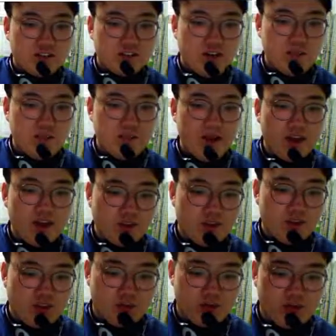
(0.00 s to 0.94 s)
그 다음에
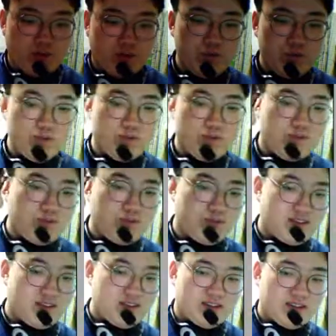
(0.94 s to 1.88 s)
you
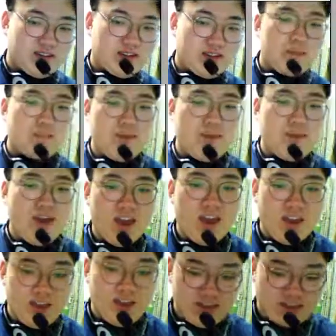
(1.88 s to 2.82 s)
섹시하게.
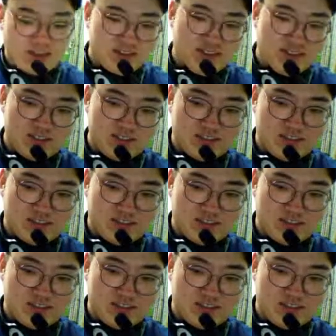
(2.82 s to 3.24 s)
may.